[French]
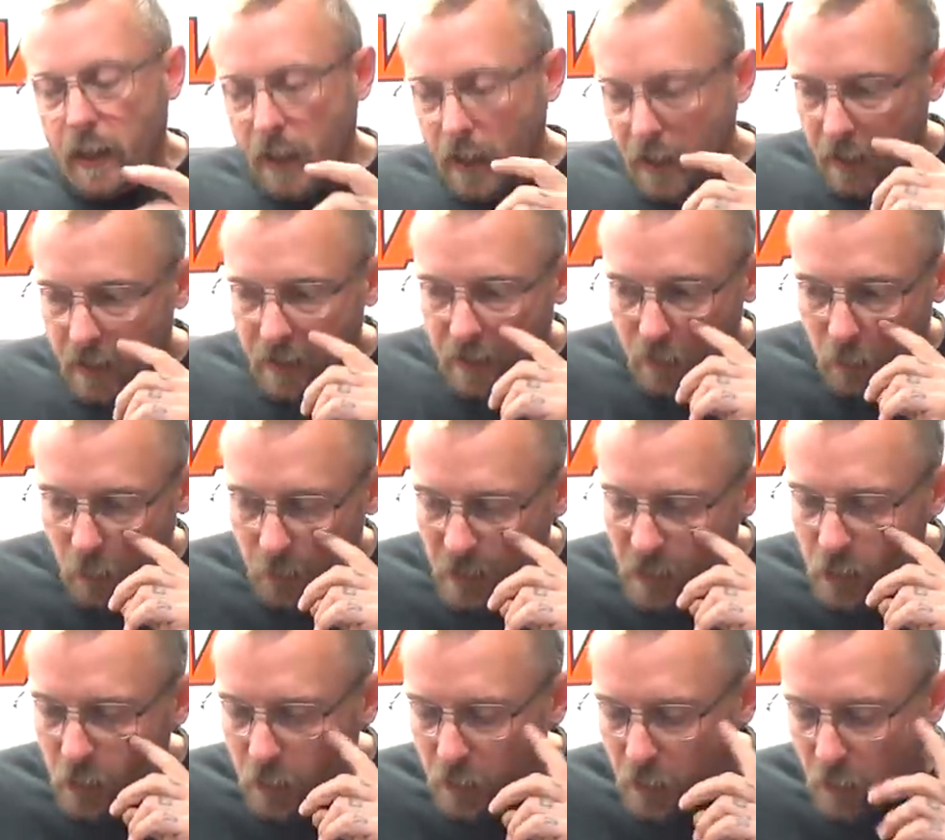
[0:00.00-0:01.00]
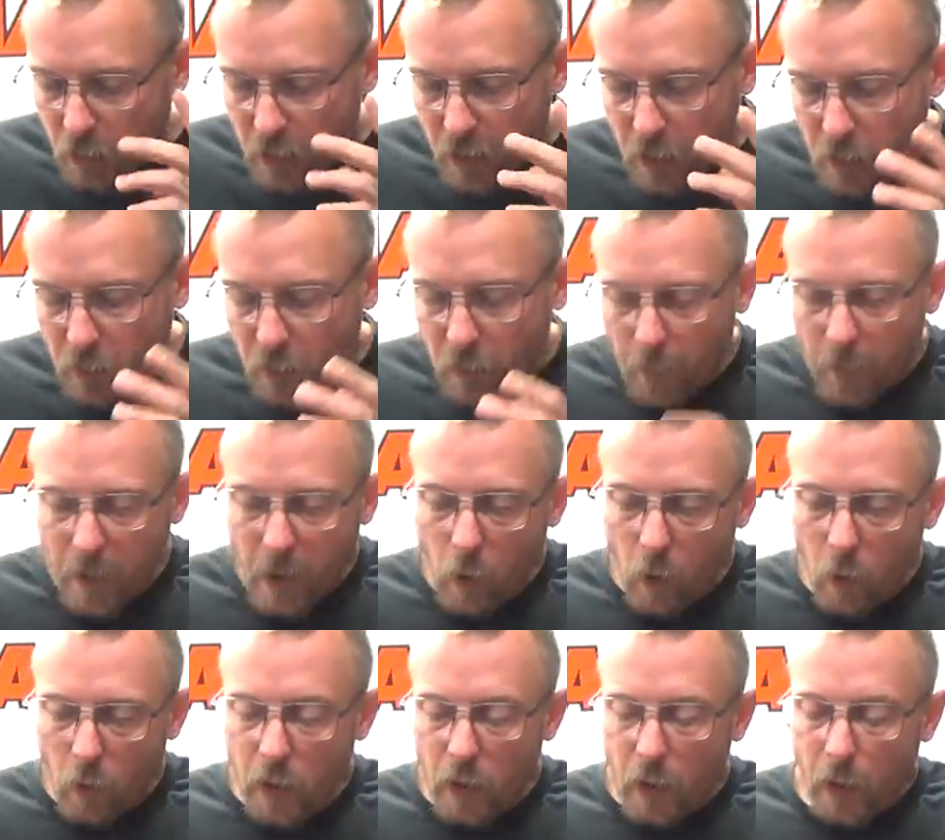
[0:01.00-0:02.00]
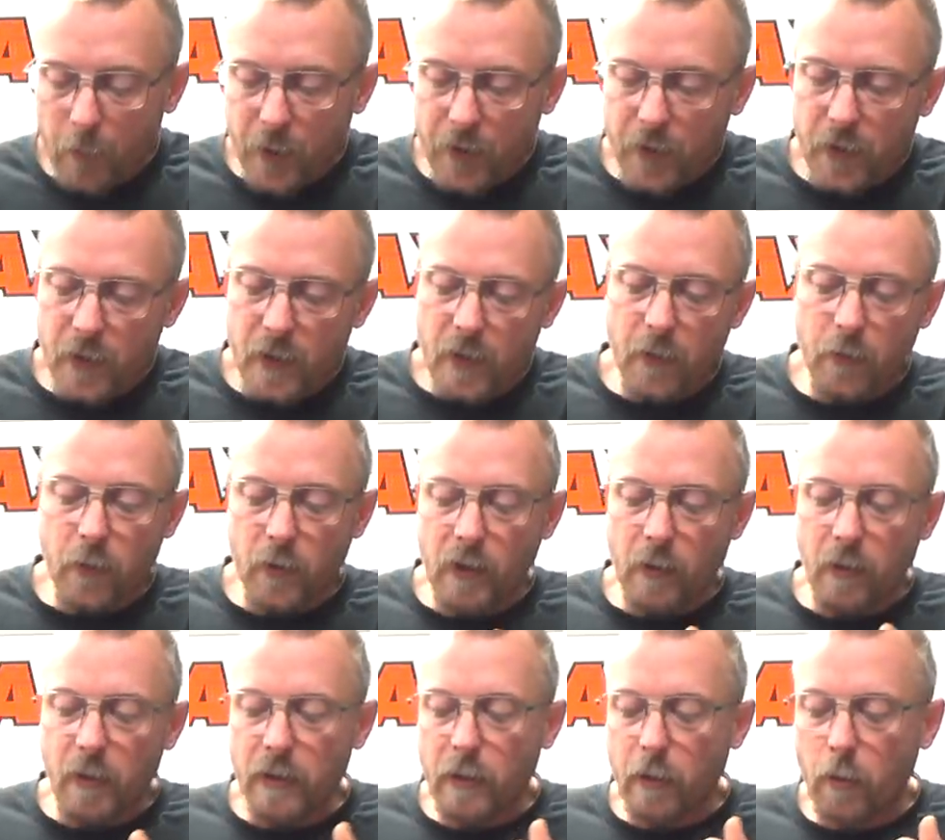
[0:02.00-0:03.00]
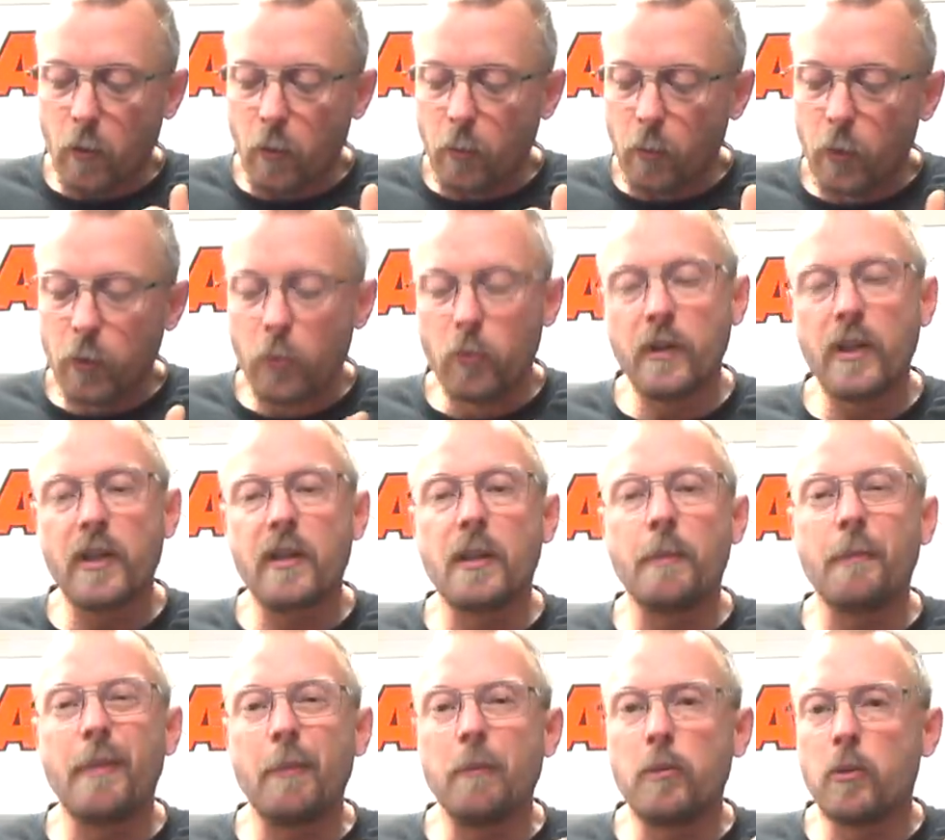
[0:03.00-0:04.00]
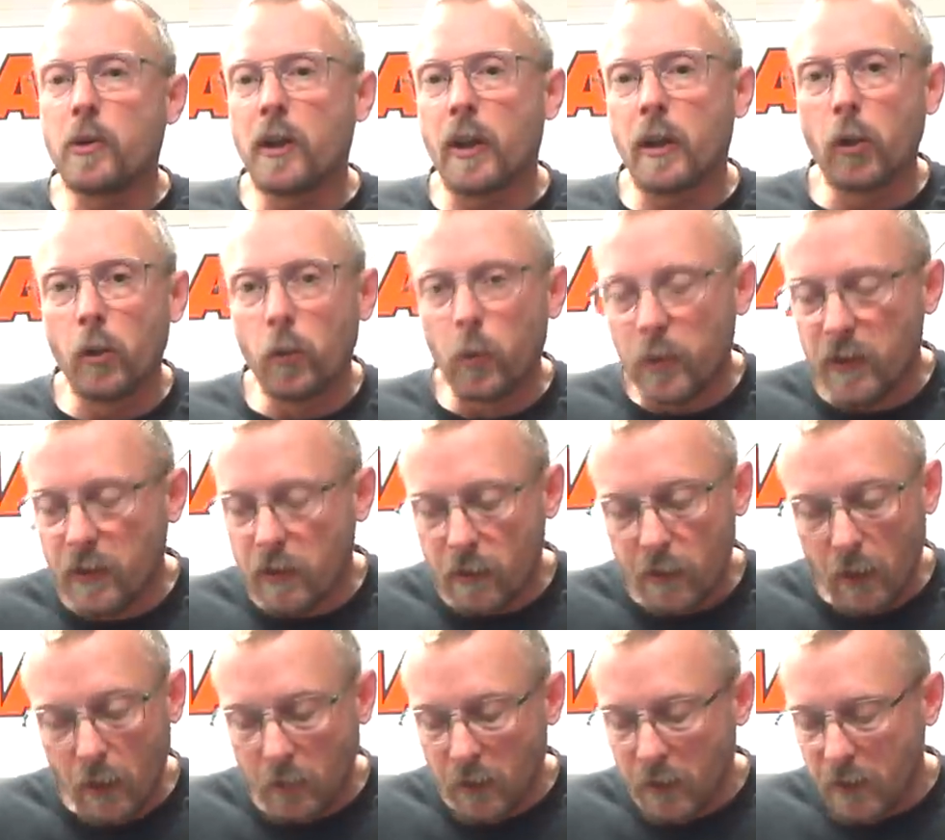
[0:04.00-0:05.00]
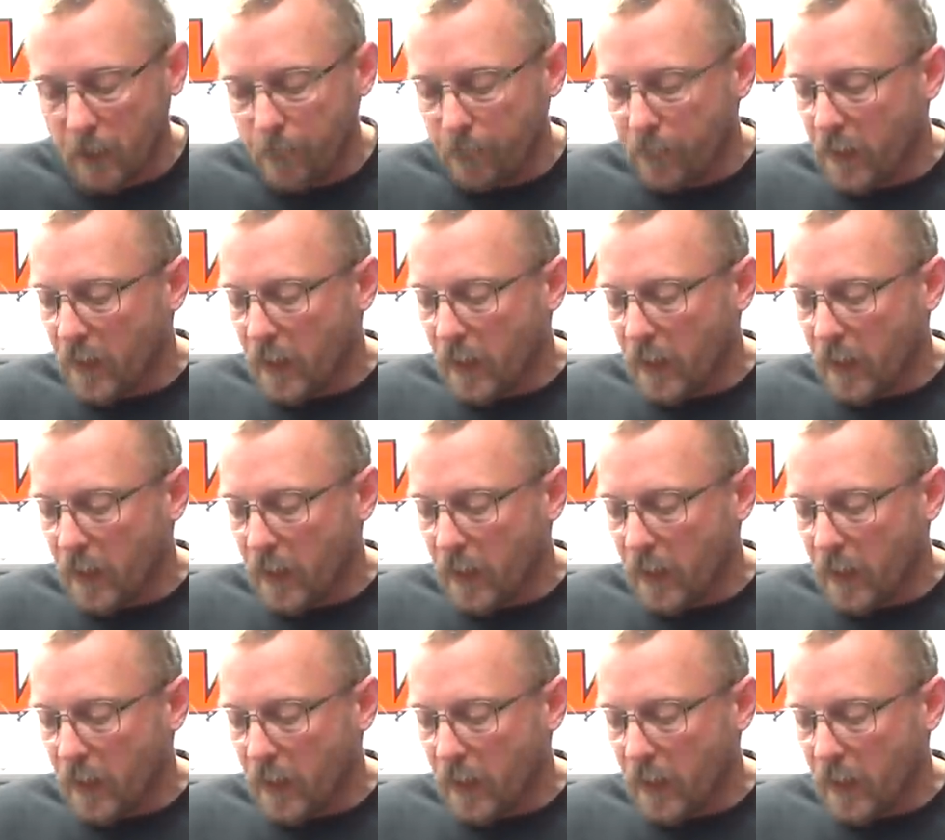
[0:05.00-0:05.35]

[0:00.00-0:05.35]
Euh, c'est dommage que cet engin ne se pas en roller parce que ce qu'il faut savoir c'est que le combo 12S n'est pas plus cher que le 8, c'est un mythe.